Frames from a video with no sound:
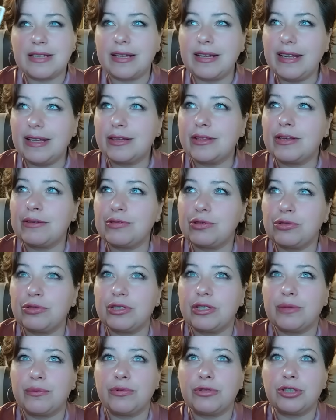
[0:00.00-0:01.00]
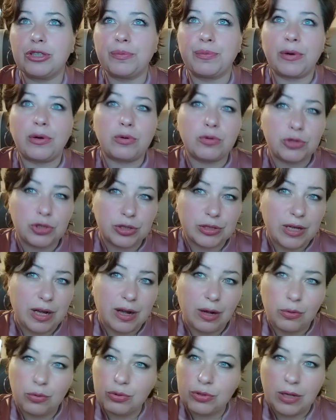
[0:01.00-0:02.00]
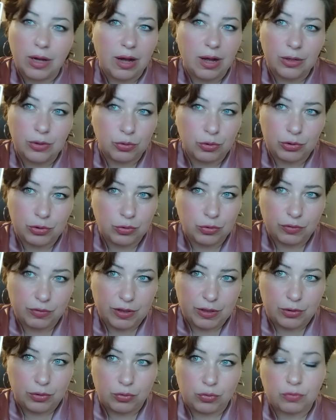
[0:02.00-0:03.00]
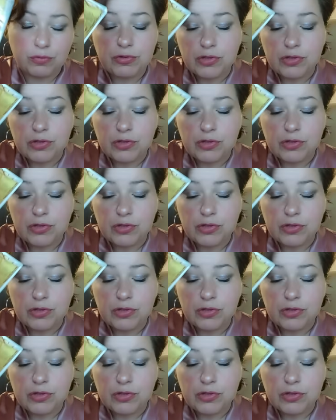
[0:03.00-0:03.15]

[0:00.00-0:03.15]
скорее это все-таки больше похоже на какую-то холодную войну.